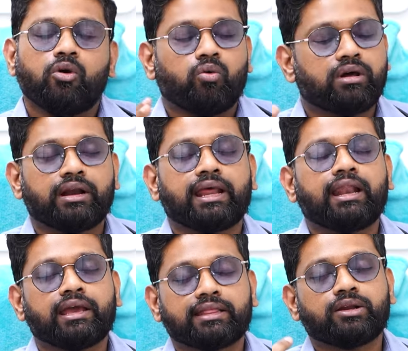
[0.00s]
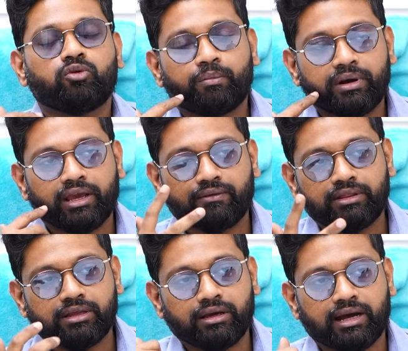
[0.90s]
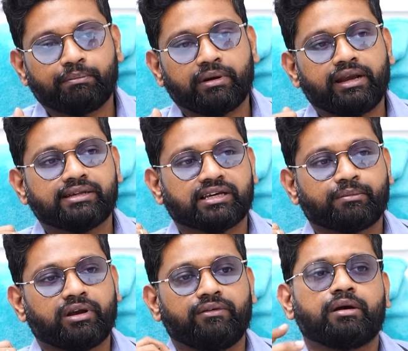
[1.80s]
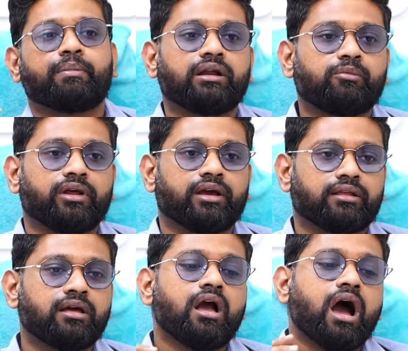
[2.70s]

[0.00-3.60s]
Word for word: உங்களால் எல்லா எத்தனை உறுப்பு நீங்கள் வந்து கட் பண்ணி டிசெக்ட் பண்ணுவீங்க பண்ண முடியாது